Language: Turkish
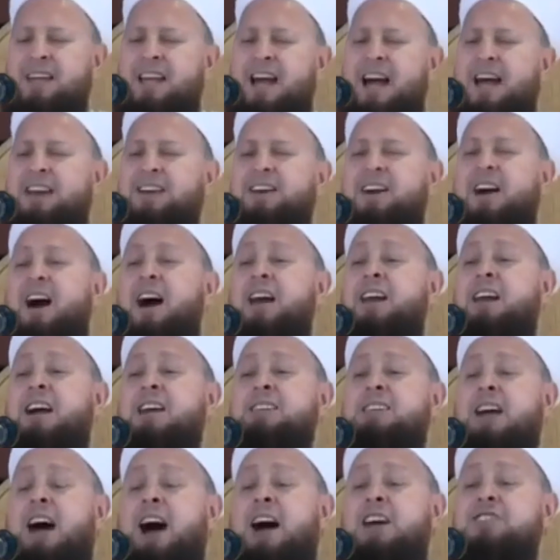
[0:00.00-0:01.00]
Yani
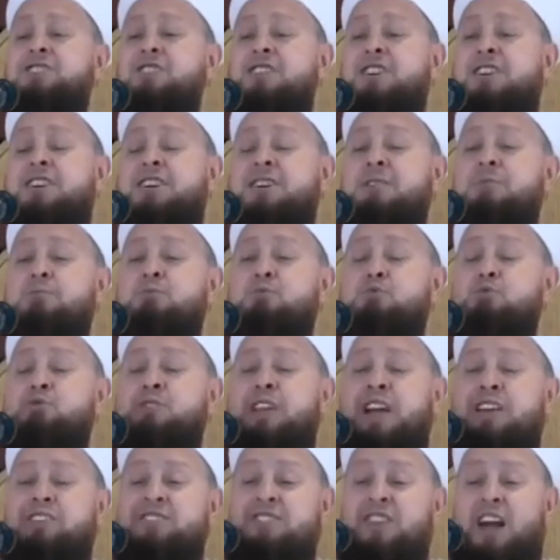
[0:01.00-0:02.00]
gargat ağacı
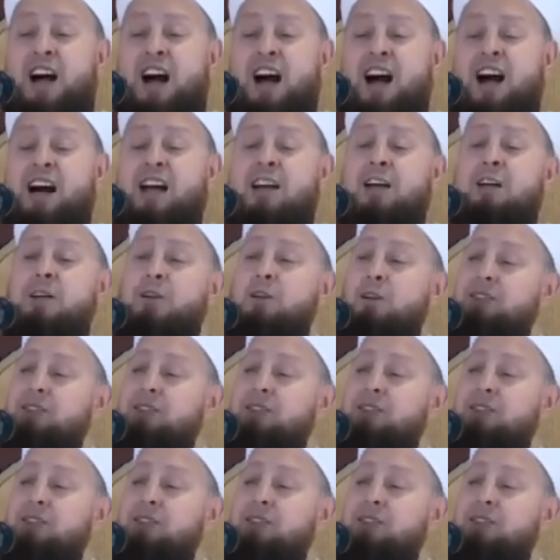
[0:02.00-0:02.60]
müstesna